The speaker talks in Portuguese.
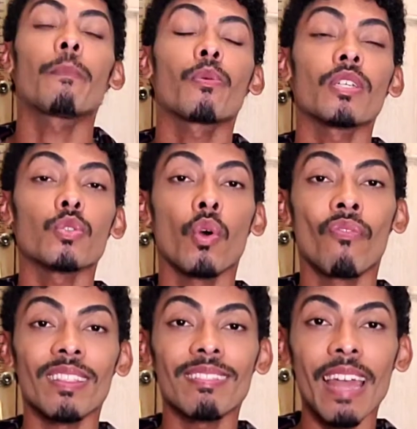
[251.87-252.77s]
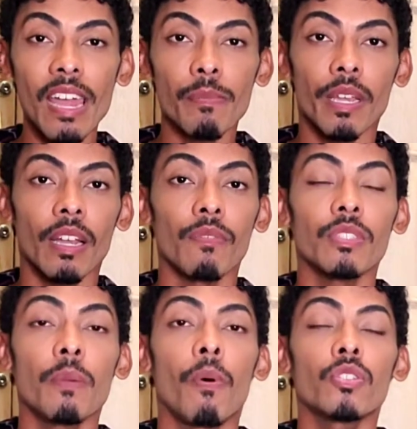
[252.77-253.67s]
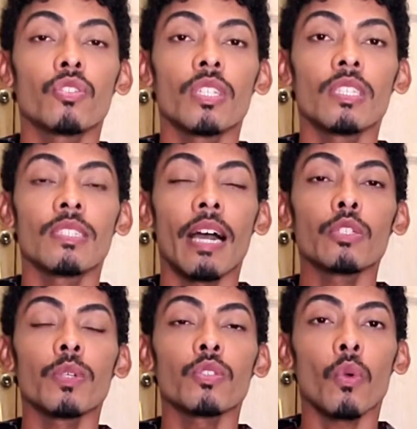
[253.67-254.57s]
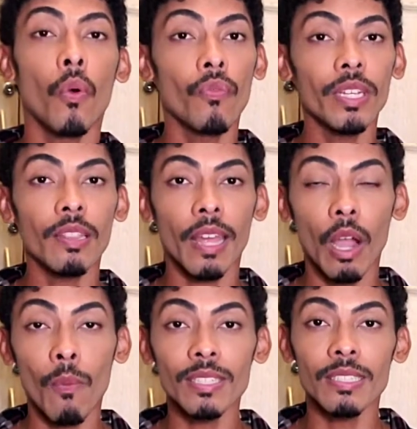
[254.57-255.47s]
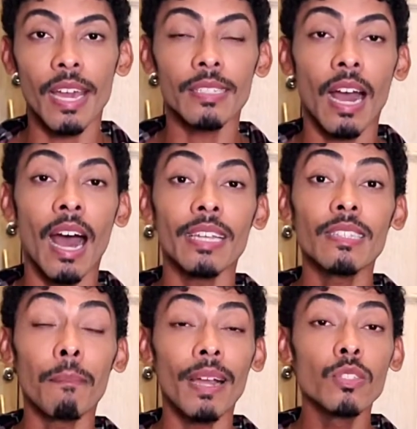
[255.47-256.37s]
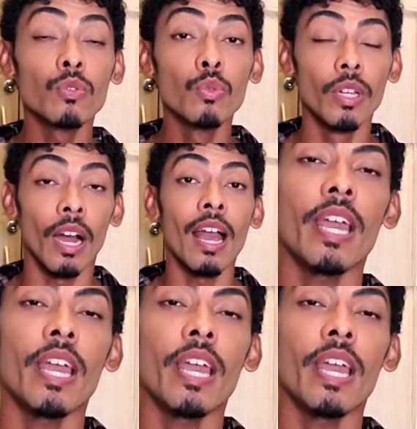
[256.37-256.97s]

Para uma escova térmica, você pode utilizar de uma escova que tenha uma cerda ainda mais dura.